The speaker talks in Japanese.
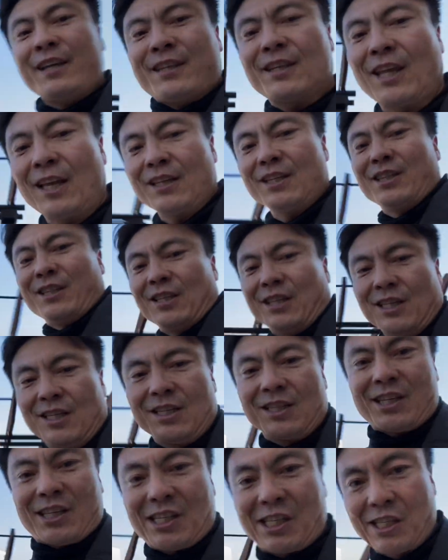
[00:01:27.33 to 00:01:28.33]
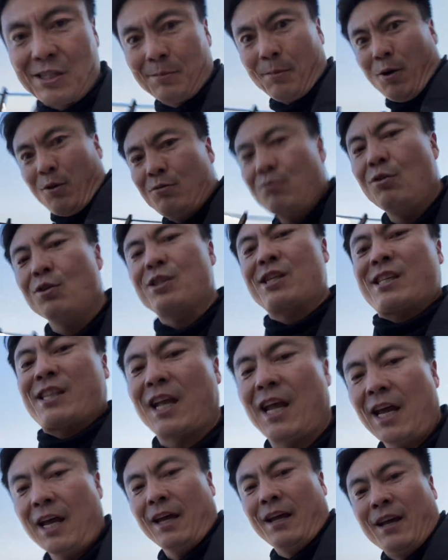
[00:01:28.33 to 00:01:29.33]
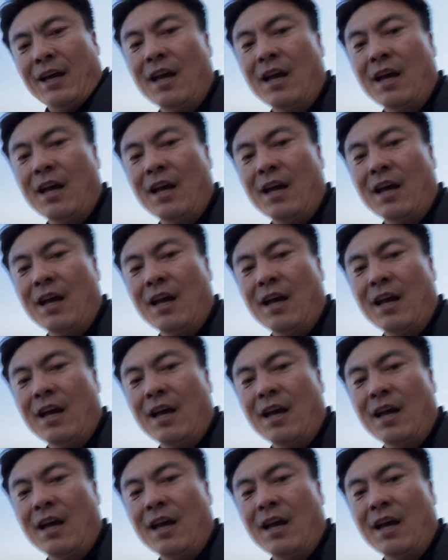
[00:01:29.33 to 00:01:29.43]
手に質問をして、